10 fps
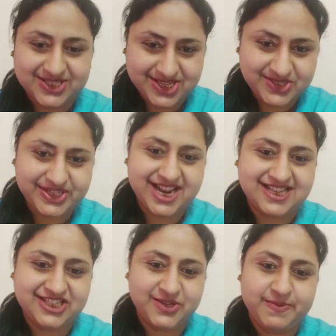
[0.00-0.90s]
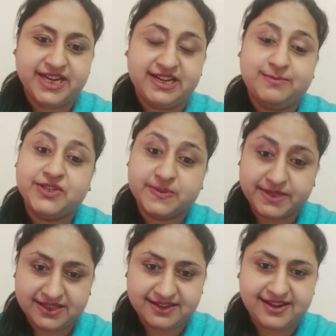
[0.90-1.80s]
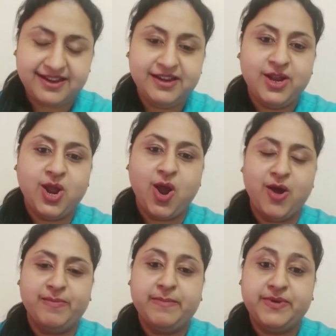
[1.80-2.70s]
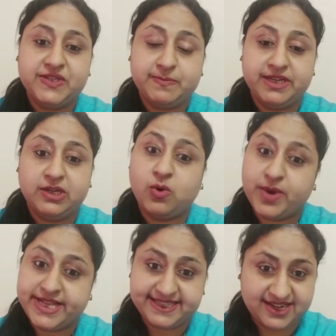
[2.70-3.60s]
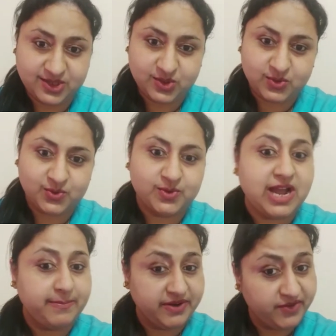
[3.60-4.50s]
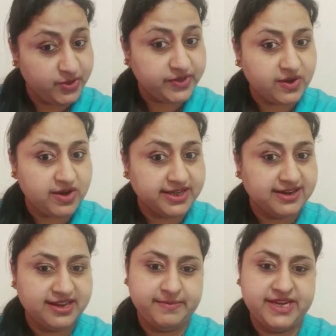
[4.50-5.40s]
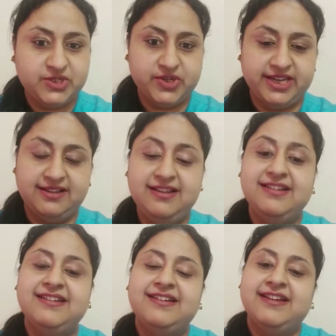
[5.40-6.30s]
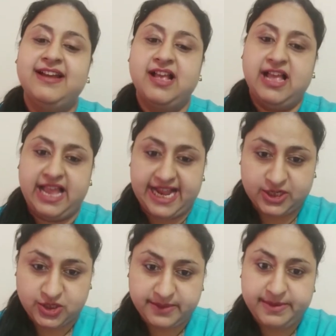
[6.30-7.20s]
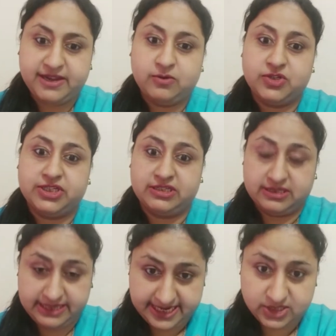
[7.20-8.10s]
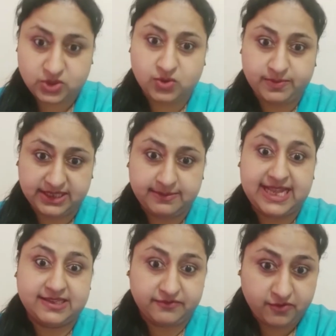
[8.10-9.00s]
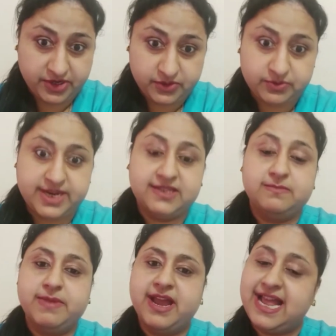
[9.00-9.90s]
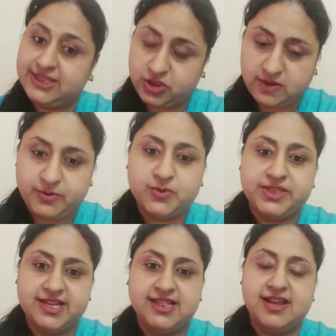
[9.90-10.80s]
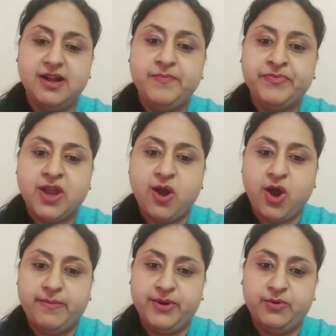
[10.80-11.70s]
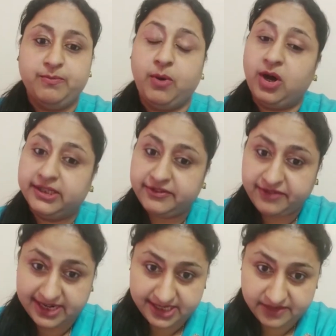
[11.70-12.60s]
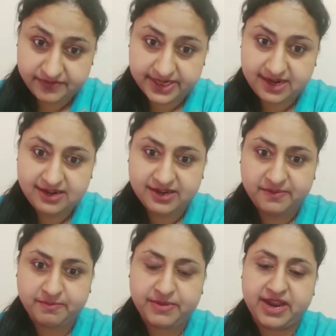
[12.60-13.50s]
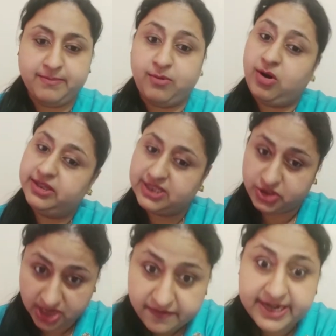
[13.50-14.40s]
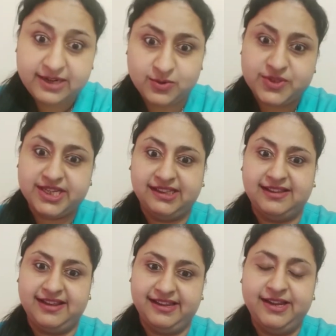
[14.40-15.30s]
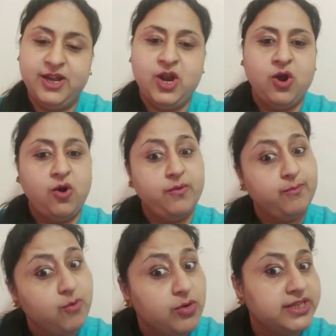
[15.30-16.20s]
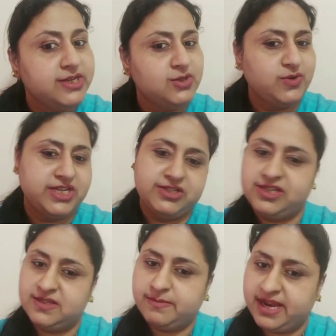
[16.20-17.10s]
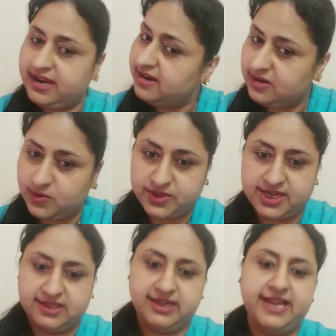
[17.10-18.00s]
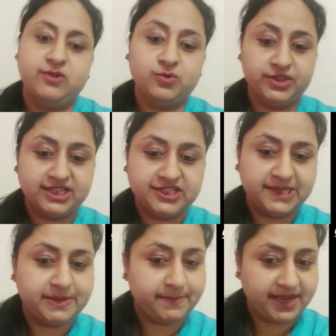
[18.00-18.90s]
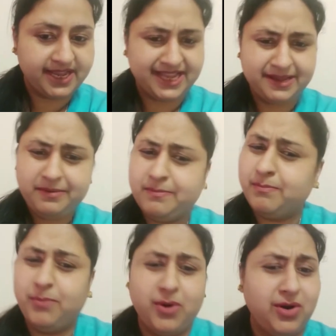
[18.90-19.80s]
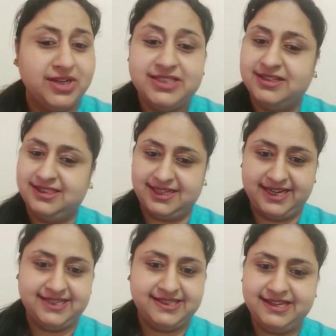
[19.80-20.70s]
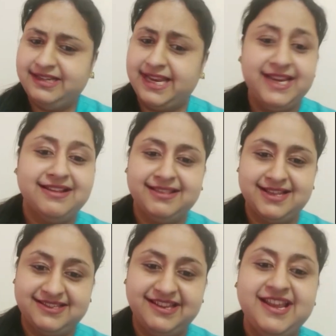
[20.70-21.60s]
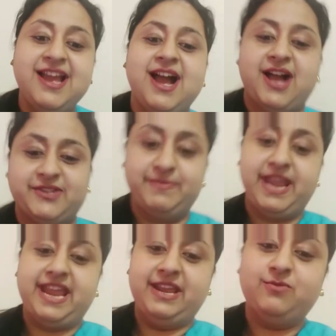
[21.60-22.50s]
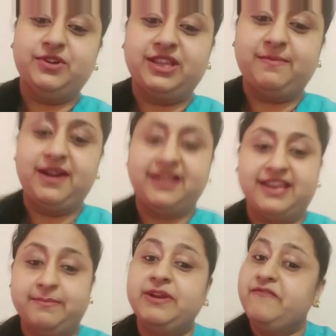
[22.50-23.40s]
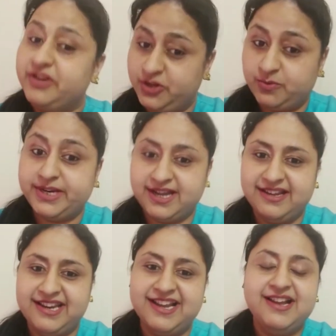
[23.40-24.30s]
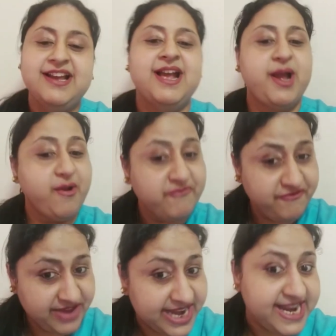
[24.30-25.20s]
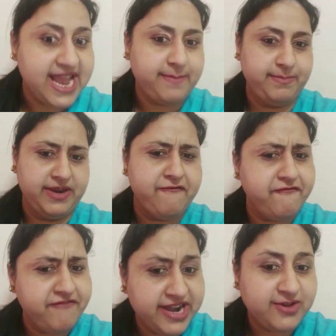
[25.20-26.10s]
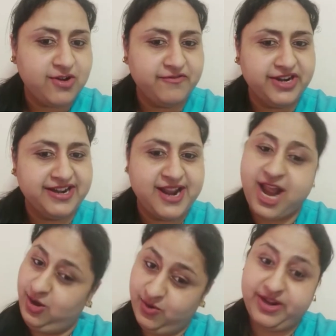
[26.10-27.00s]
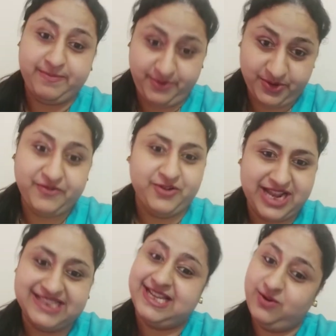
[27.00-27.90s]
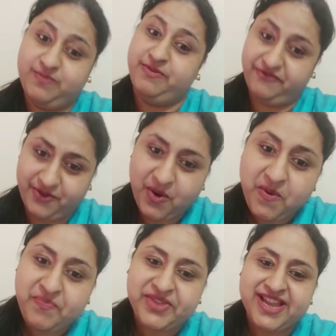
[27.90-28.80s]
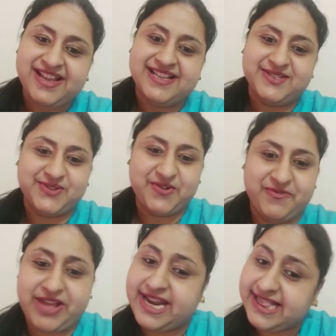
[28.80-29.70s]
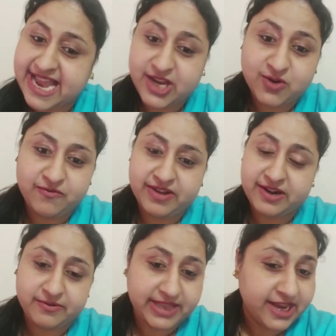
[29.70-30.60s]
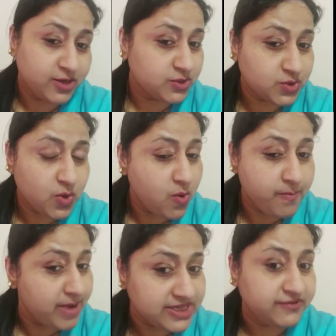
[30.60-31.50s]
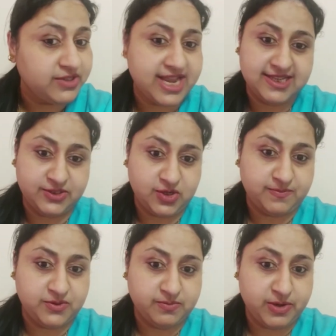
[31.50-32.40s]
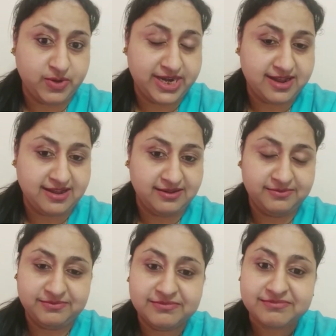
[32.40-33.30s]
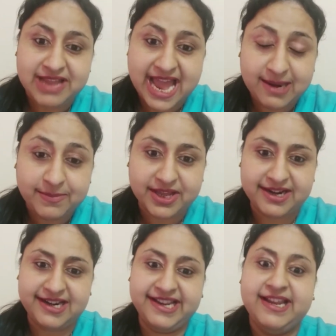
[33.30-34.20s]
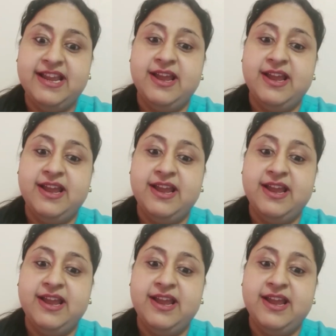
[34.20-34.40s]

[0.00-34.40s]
सत श्रीकाल जी मेरा नाम जसविंदर है और मैं ब्रिस्बेन क्वींसलैंड तो अपनी वीडियो रिकॉर्ड करके भेज रही हूँ एक्चुअली मैं कुछ डेज तो मतलब लास्ट फोर्टी टू डेज मैं हेल्थ ड्रॉप यूज़ किया और मैं बहुत इफेक्टिव रहा मैं बहुत अच्छा वेट लूज़ किया है और मोर देन टू इंचज़ मैं लूज़ किते ने कुर्ता जोड़ा मैं पाया है बहुत ज़्यादा टाइट से नहीं आता से अज मैं यही कुर्ता पा के अपनी वीडियो बना रही हूँ आई एम वेरी हैप्पी वेरी कॉन्फिडेंट एंड लुक beautiful as I looked before. So very thank you very thank you so much for the health drops to me help currently.